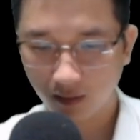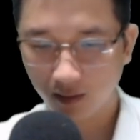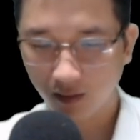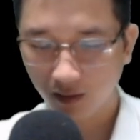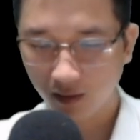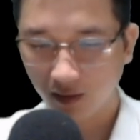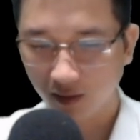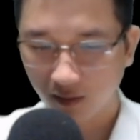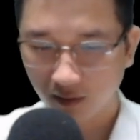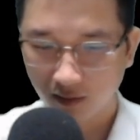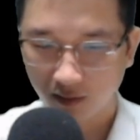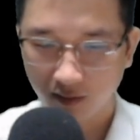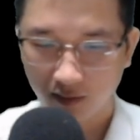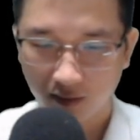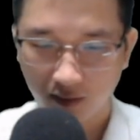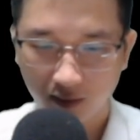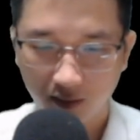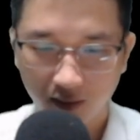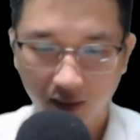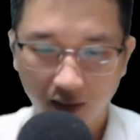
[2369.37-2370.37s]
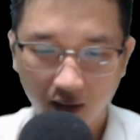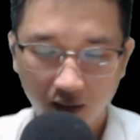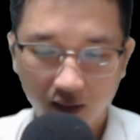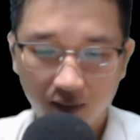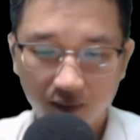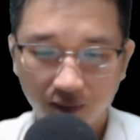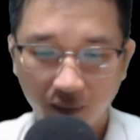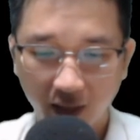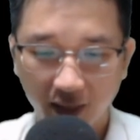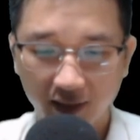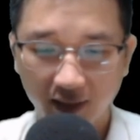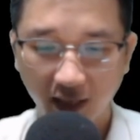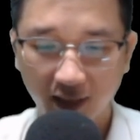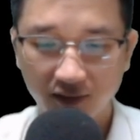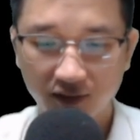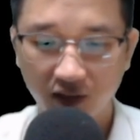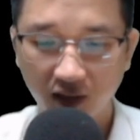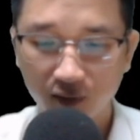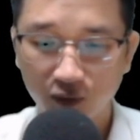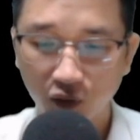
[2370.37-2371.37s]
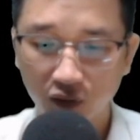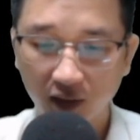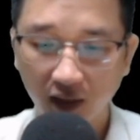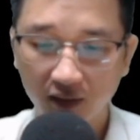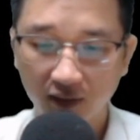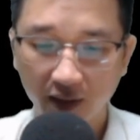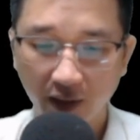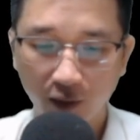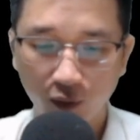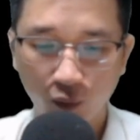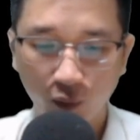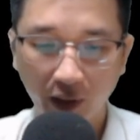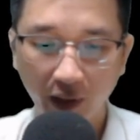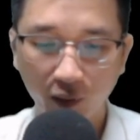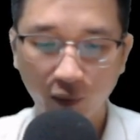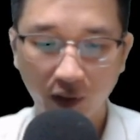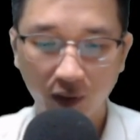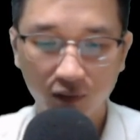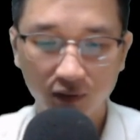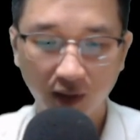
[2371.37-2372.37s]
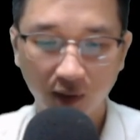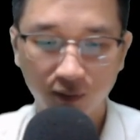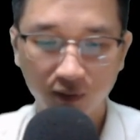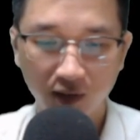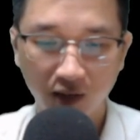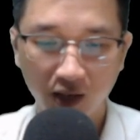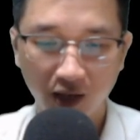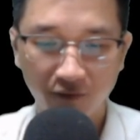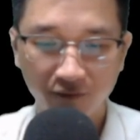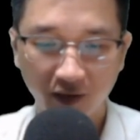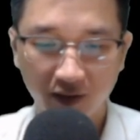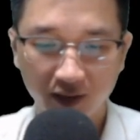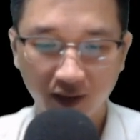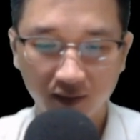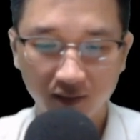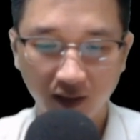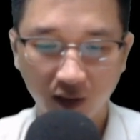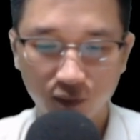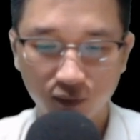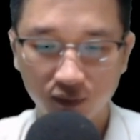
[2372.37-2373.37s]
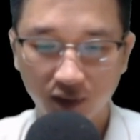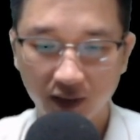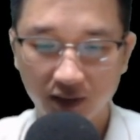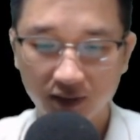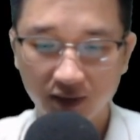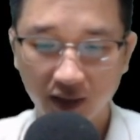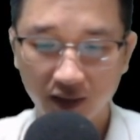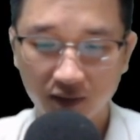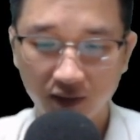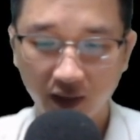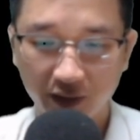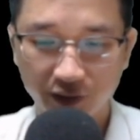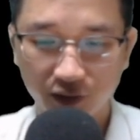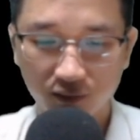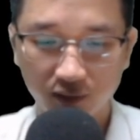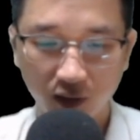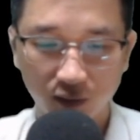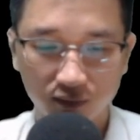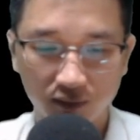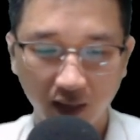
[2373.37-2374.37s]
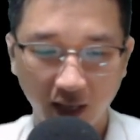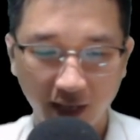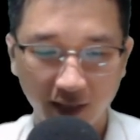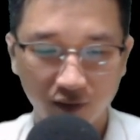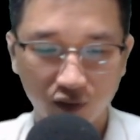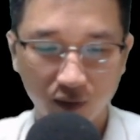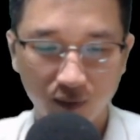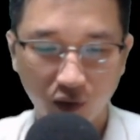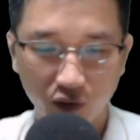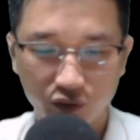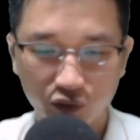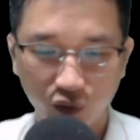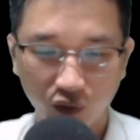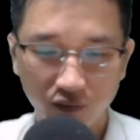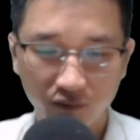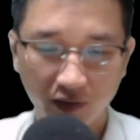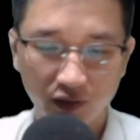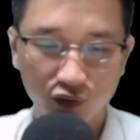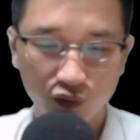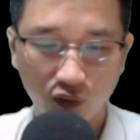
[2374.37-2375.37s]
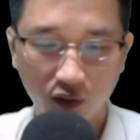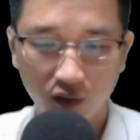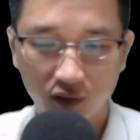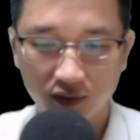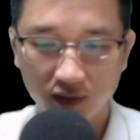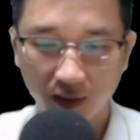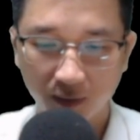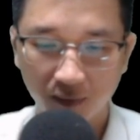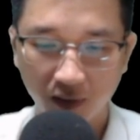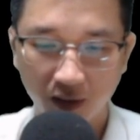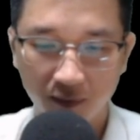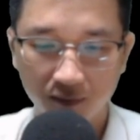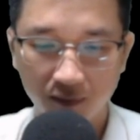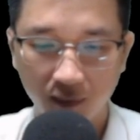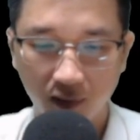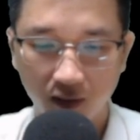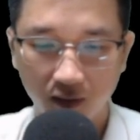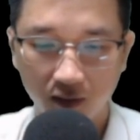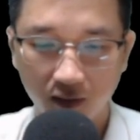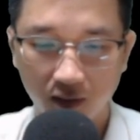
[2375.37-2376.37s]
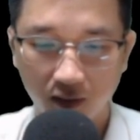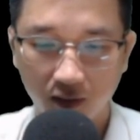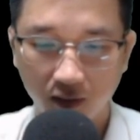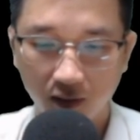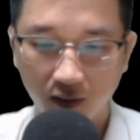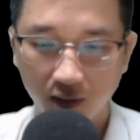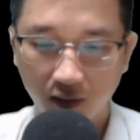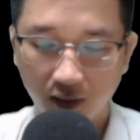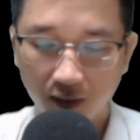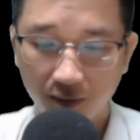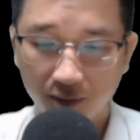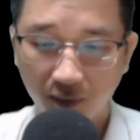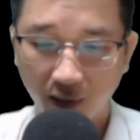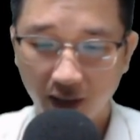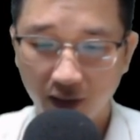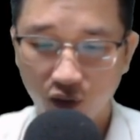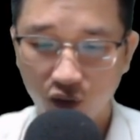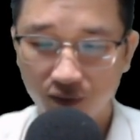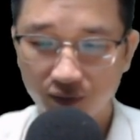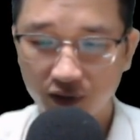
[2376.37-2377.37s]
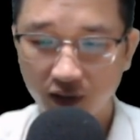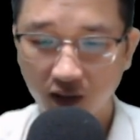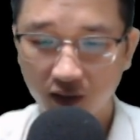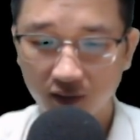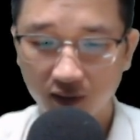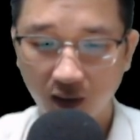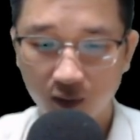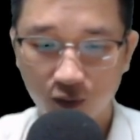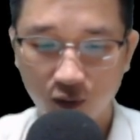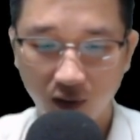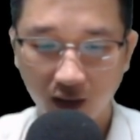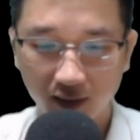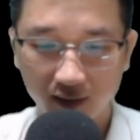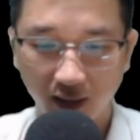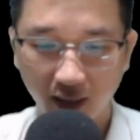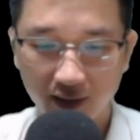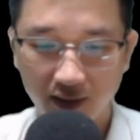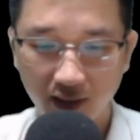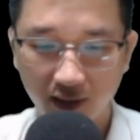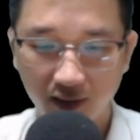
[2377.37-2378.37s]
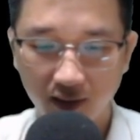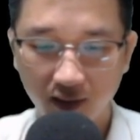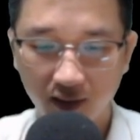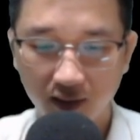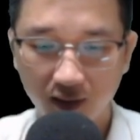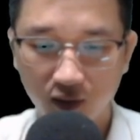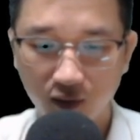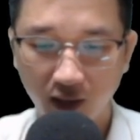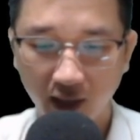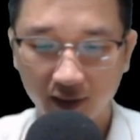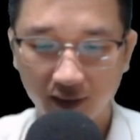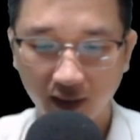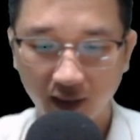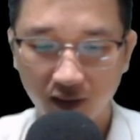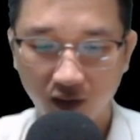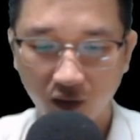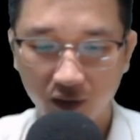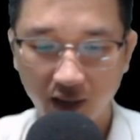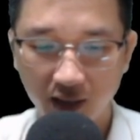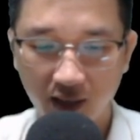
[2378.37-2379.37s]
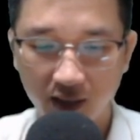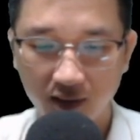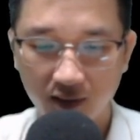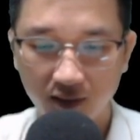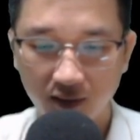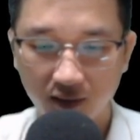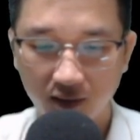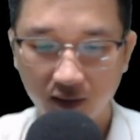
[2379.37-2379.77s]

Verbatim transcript: Hừ, mấy tháng trước một tên tiểu quỷ của yêu tộc ngươi và nhân tộc đã giết người trong tộc ta rồi bỏ trốn vào chú hồn xâm lâm. Mấy hôm trước Đông Hoàng Thái Nhất đã cứu hai tên đó đi.